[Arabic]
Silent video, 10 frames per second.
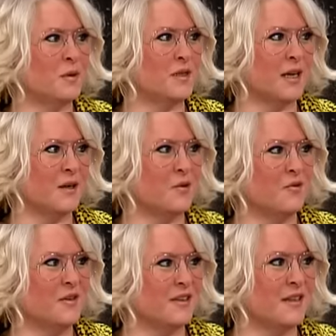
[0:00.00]
بس رح يكون
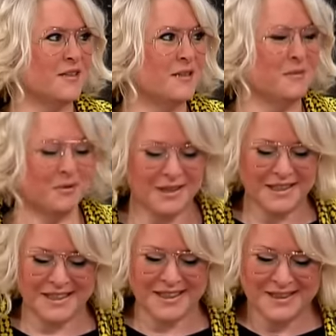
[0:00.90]
في تقديم
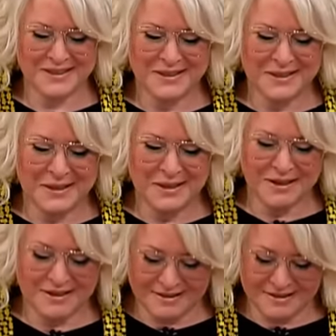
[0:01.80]
وهيك
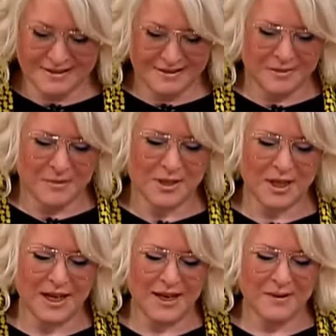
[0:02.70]
آه ماشي
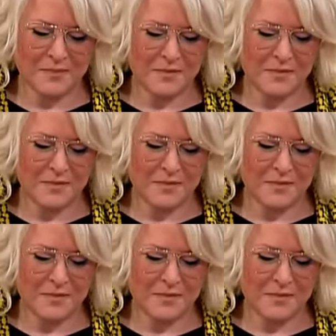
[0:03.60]
الحال